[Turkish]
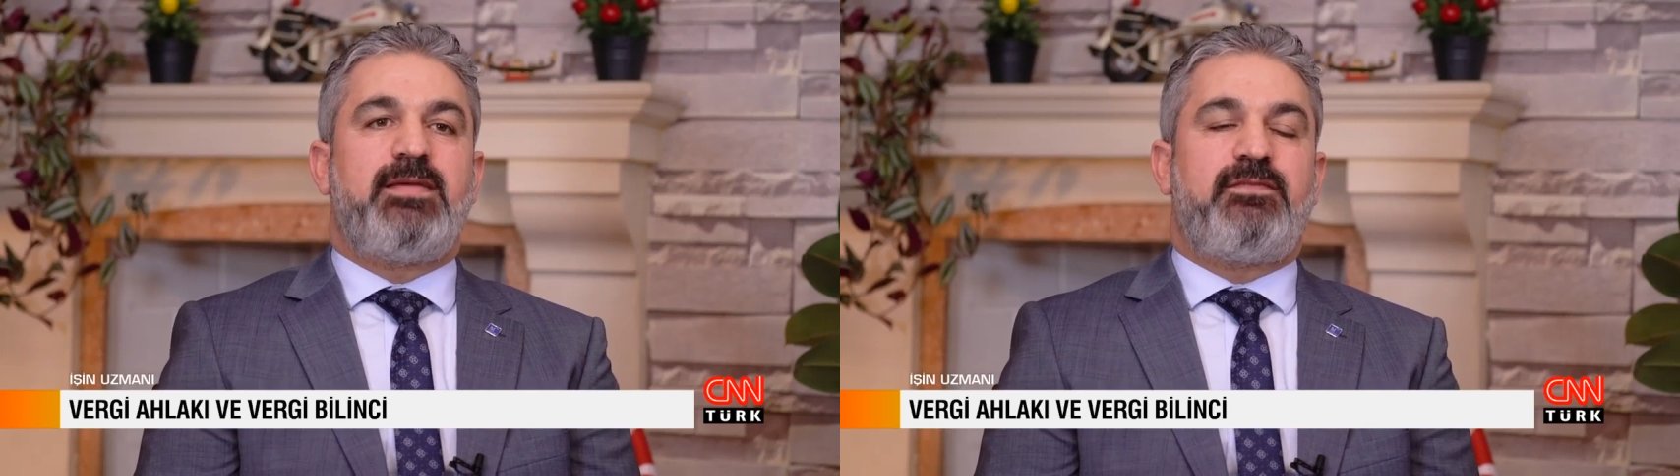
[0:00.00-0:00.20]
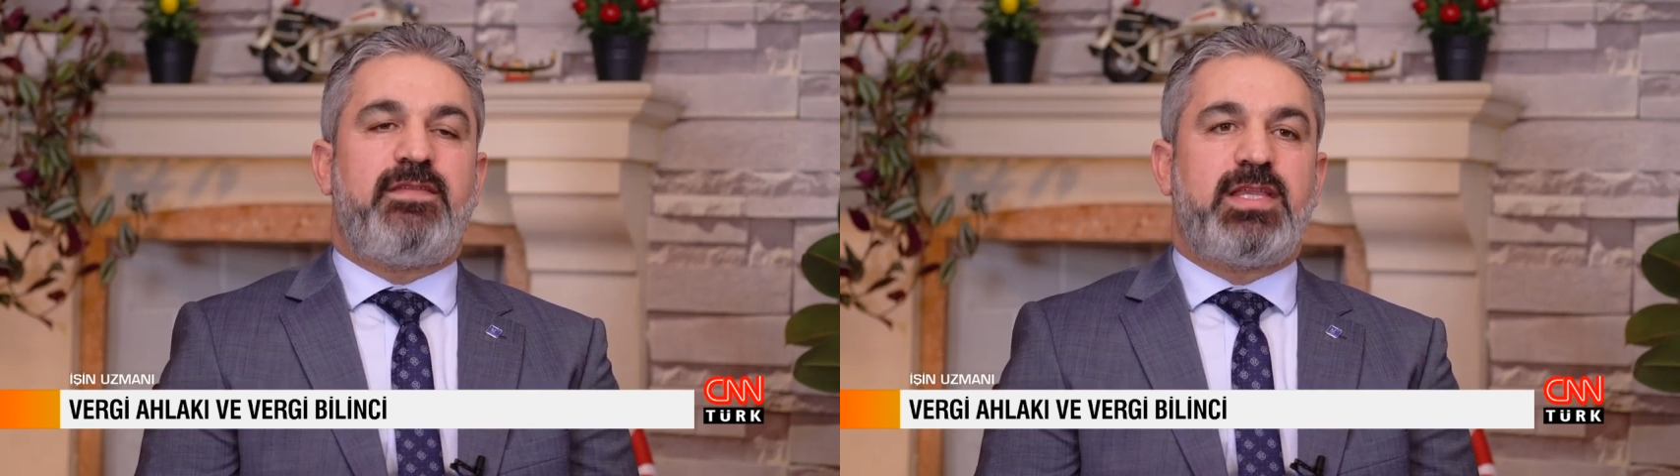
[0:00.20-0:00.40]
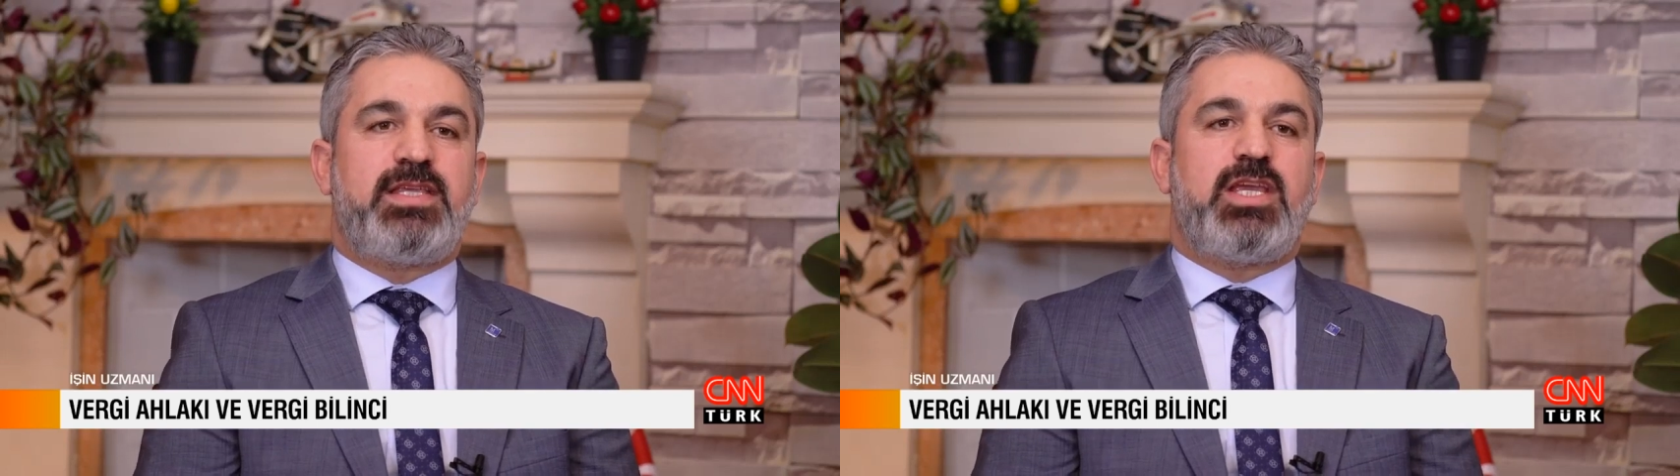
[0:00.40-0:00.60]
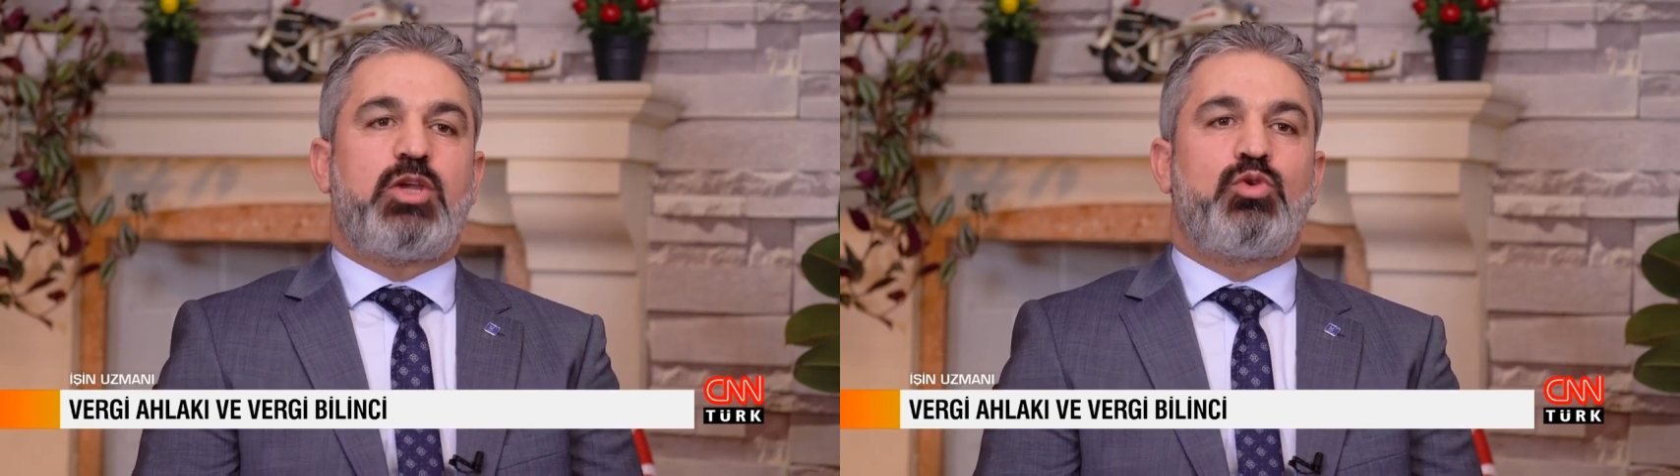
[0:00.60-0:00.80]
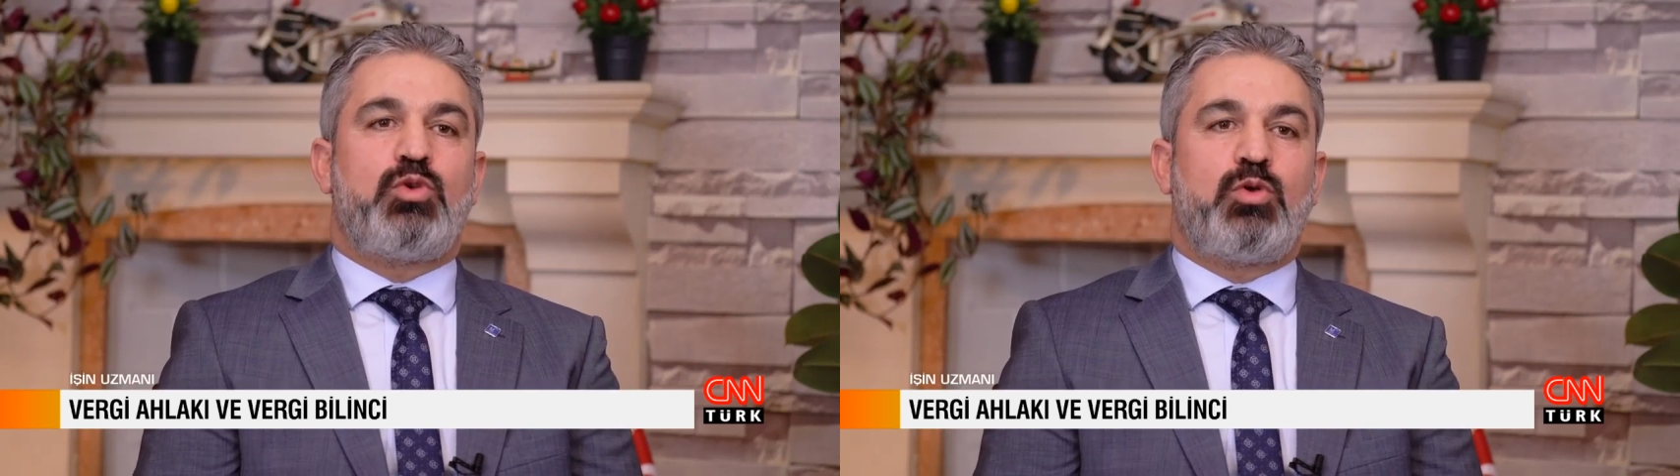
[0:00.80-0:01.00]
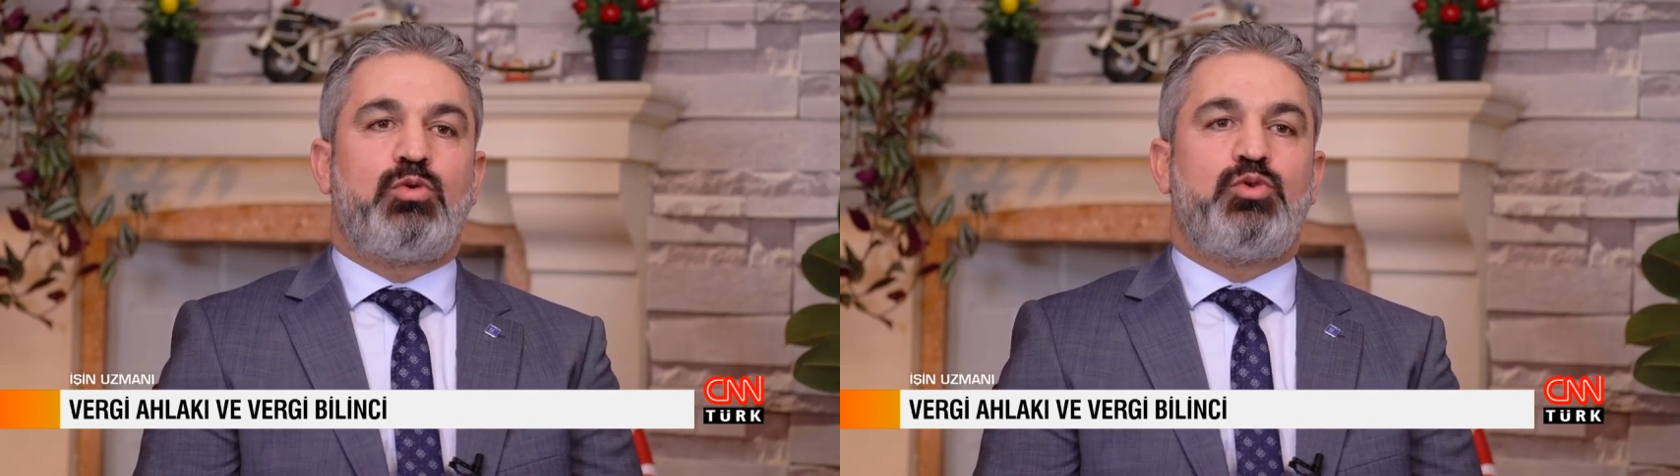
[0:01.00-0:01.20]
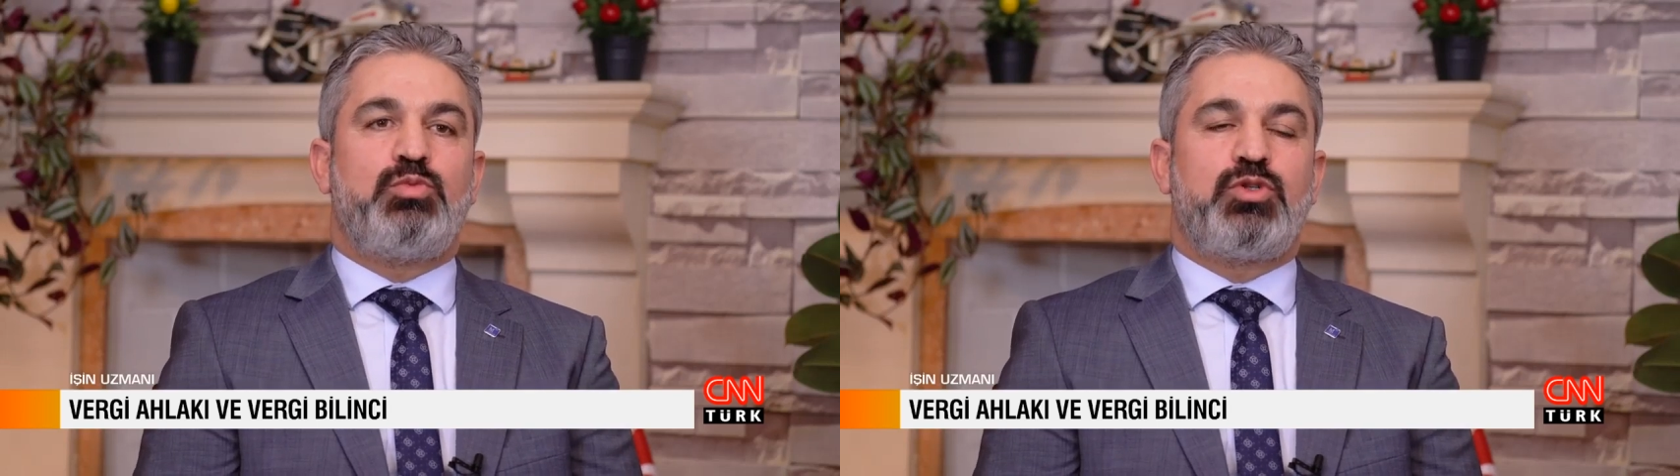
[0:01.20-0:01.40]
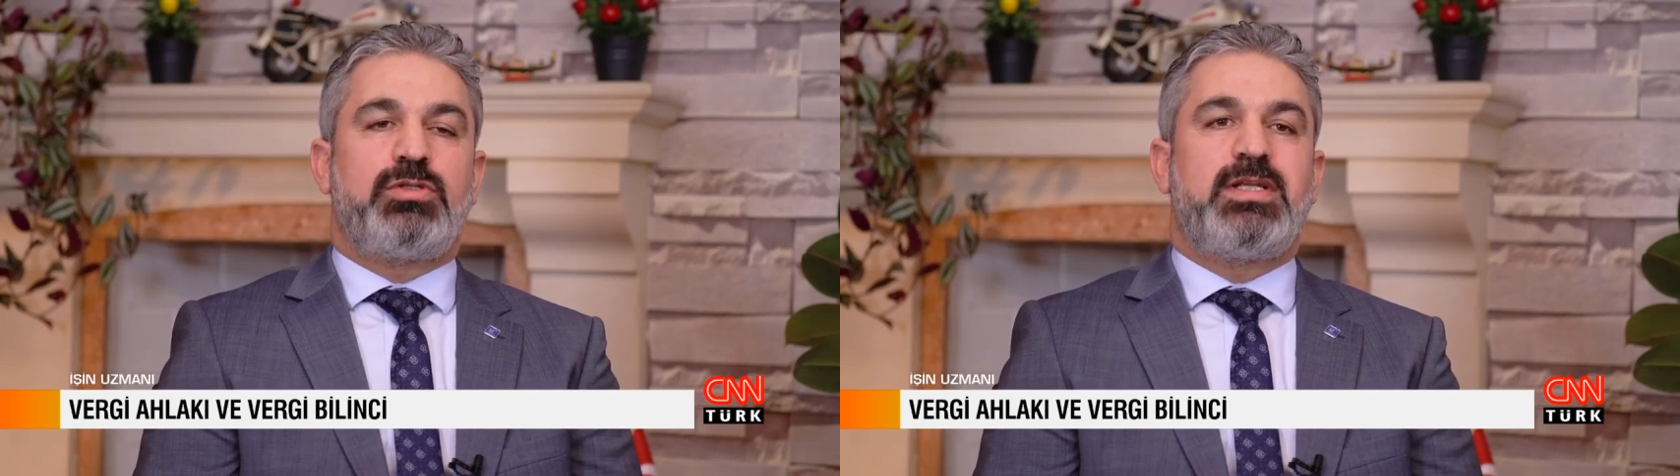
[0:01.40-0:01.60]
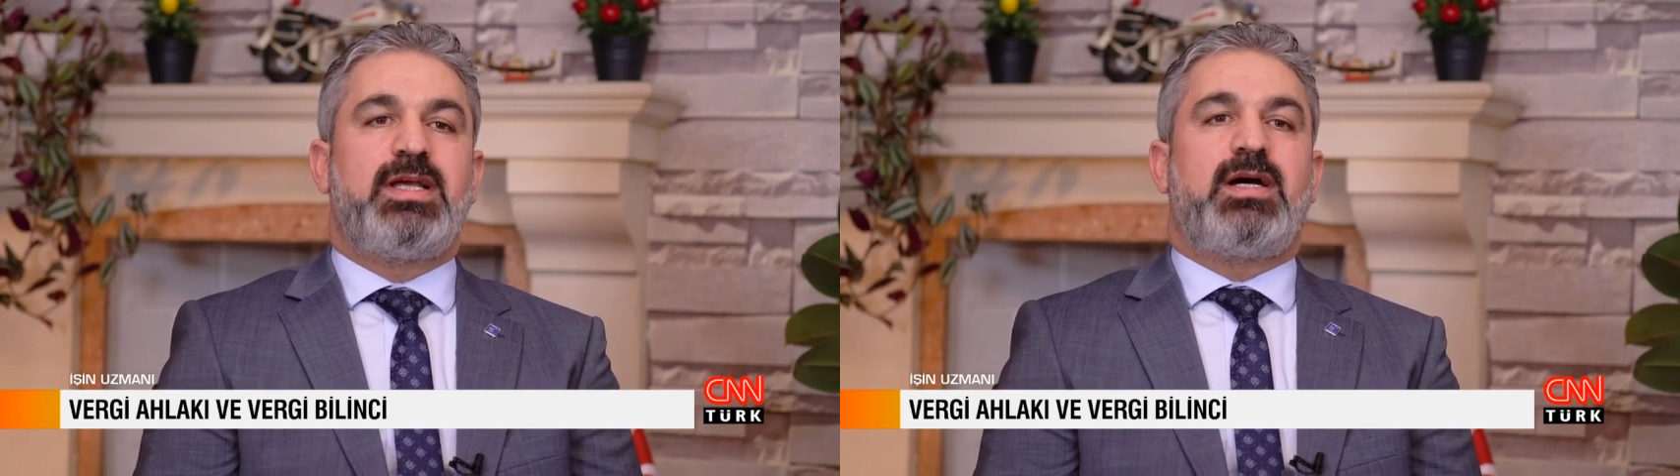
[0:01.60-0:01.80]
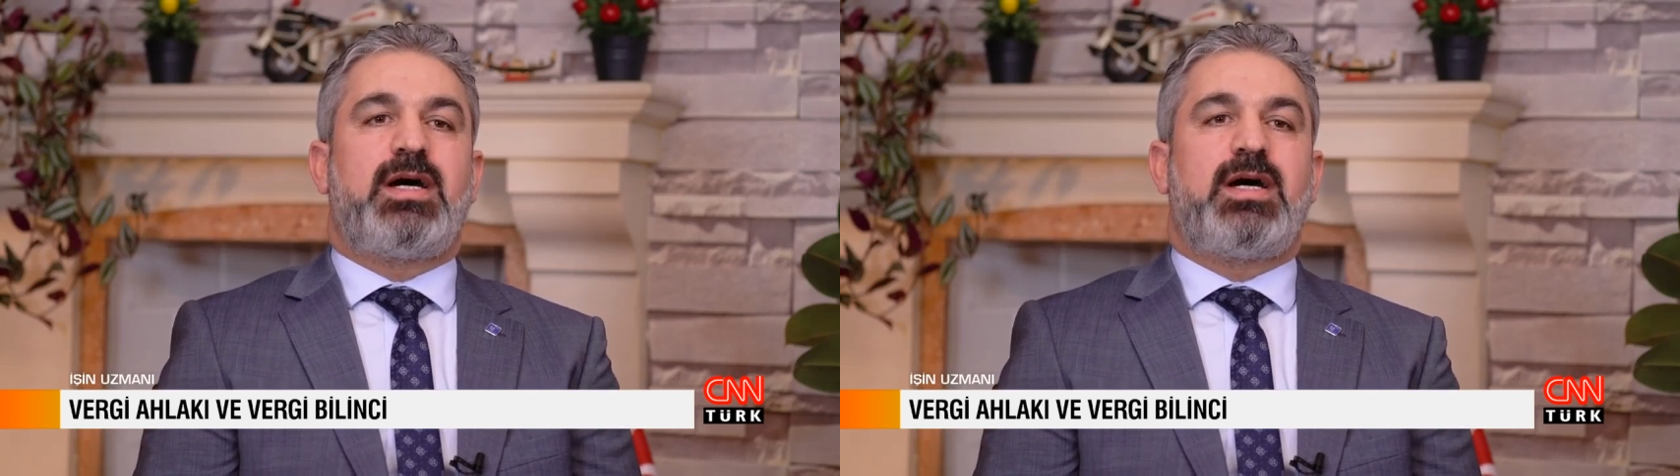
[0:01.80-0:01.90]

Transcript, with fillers: vergiye gönüllü uyumunun